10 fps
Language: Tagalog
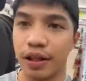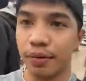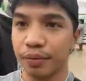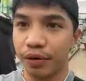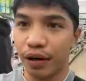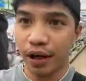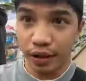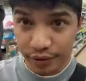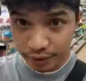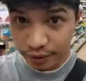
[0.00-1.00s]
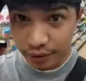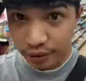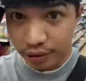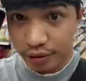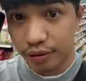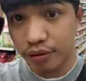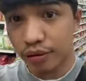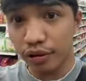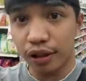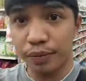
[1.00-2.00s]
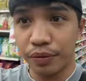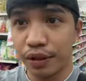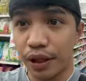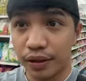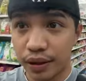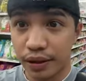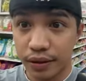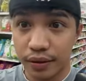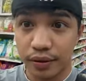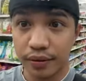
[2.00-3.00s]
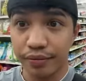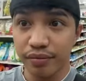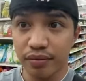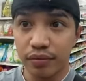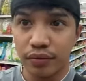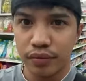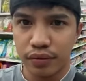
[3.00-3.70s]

Wait lang po ha. Ah. Tuto ko lang po natin. Yeah, make it one.